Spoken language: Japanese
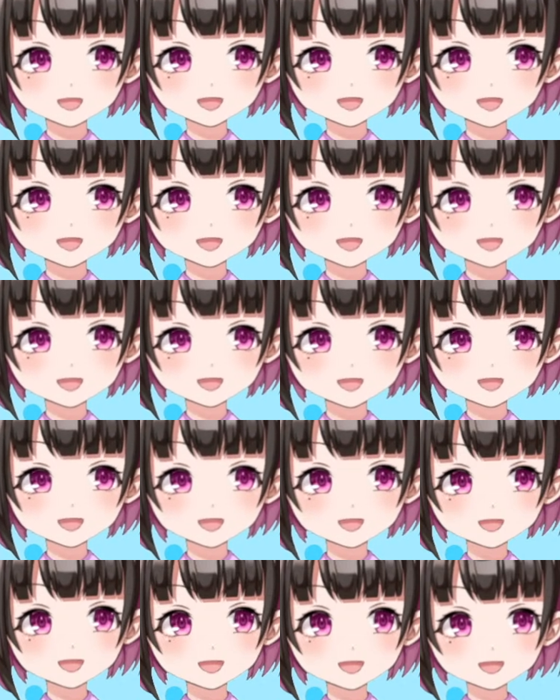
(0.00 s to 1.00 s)
誰も
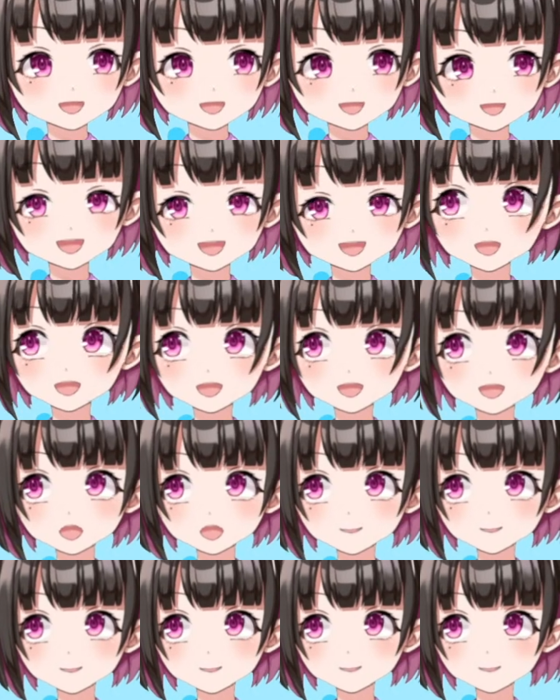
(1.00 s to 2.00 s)
諦めてる人いないと
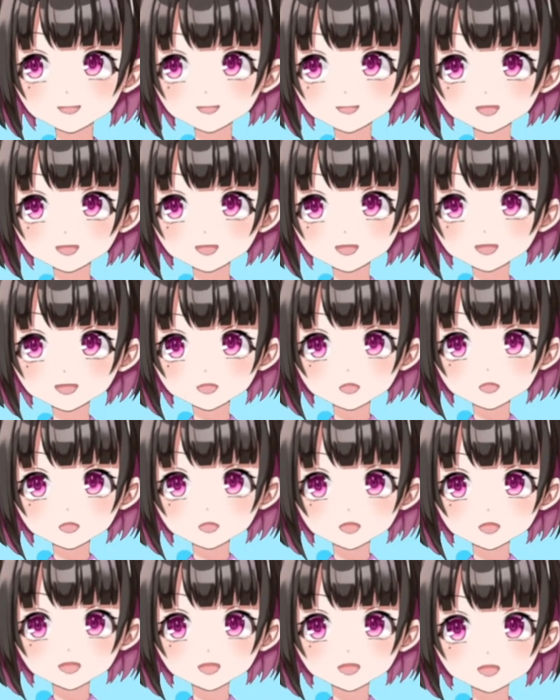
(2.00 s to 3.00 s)
思う。ユ
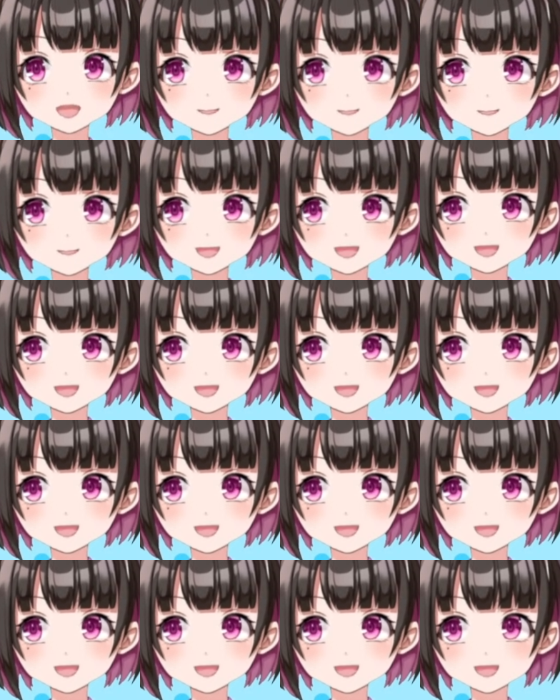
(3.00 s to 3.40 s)
ンカ